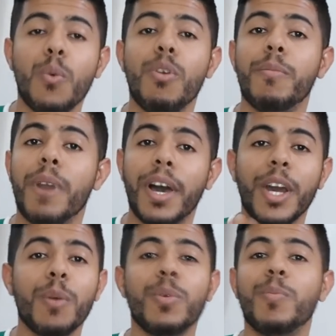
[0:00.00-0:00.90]

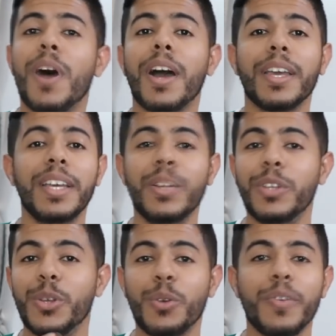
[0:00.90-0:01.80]
والمغرب
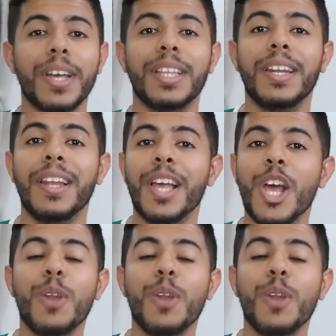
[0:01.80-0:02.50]
باقيين يديروا في هذه